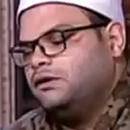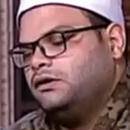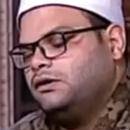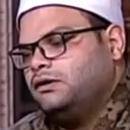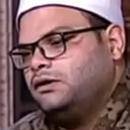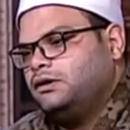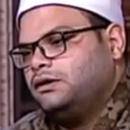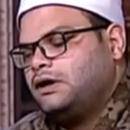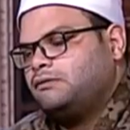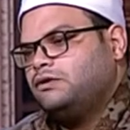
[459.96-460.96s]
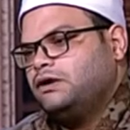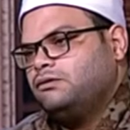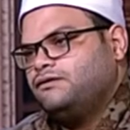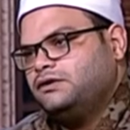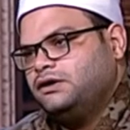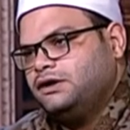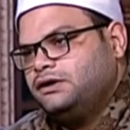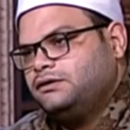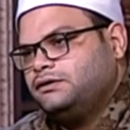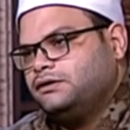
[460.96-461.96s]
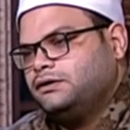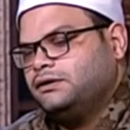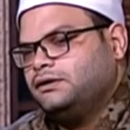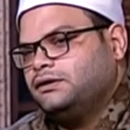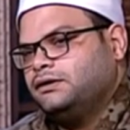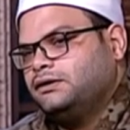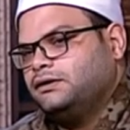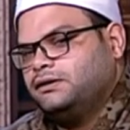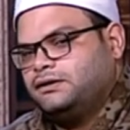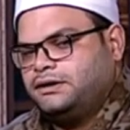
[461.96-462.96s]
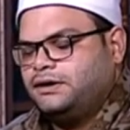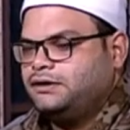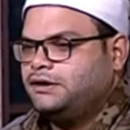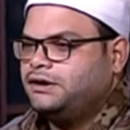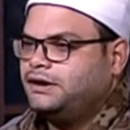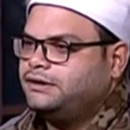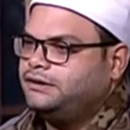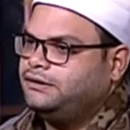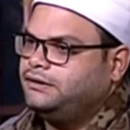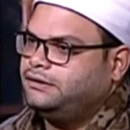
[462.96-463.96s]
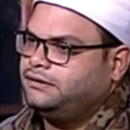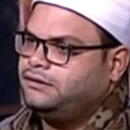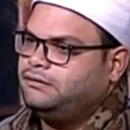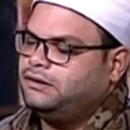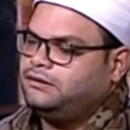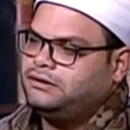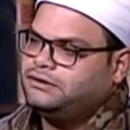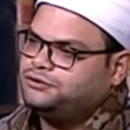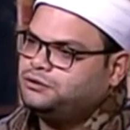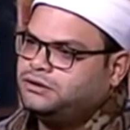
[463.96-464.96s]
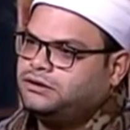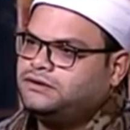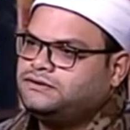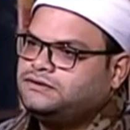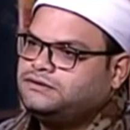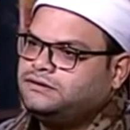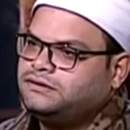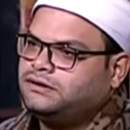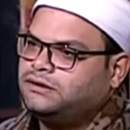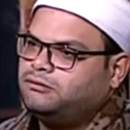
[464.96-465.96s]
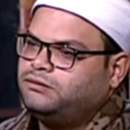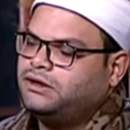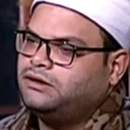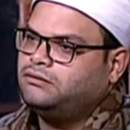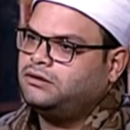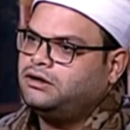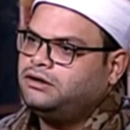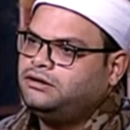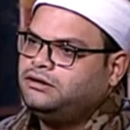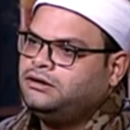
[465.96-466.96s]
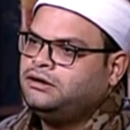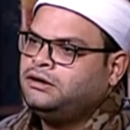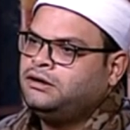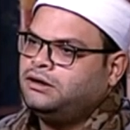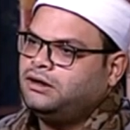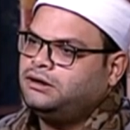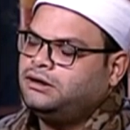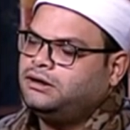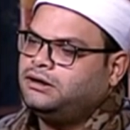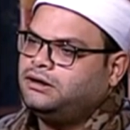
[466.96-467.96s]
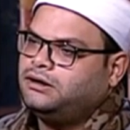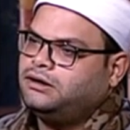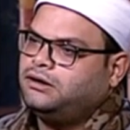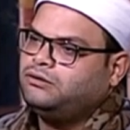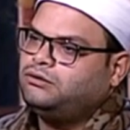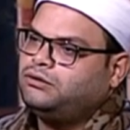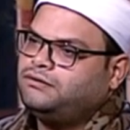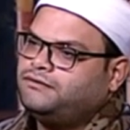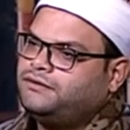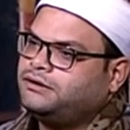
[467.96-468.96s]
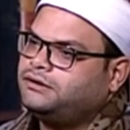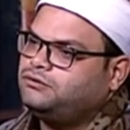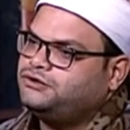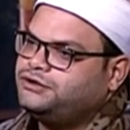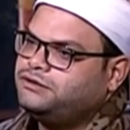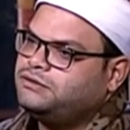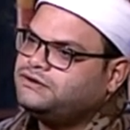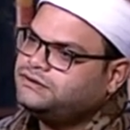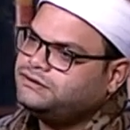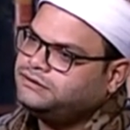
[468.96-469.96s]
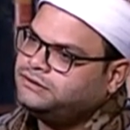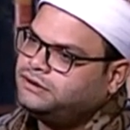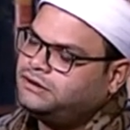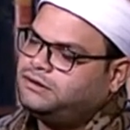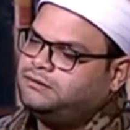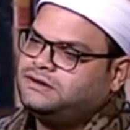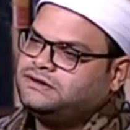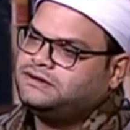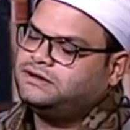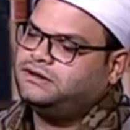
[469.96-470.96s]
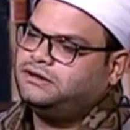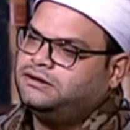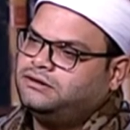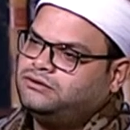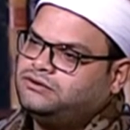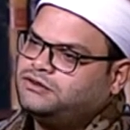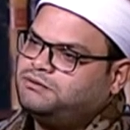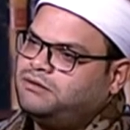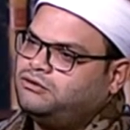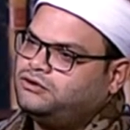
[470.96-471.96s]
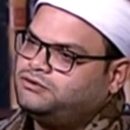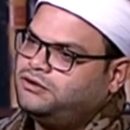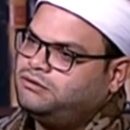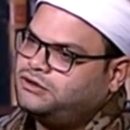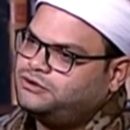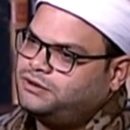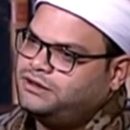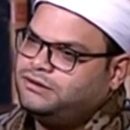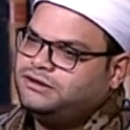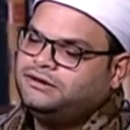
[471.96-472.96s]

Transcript: آه يعني الحمد لله بفضل الله غير ان انا يعني طبعا ليا شغل الخاص كمبتهل وقارئ انا عضو في فرقه منشدين مصر اللي مؤسسها الأستاذ محمد عثمان الماستر الكبير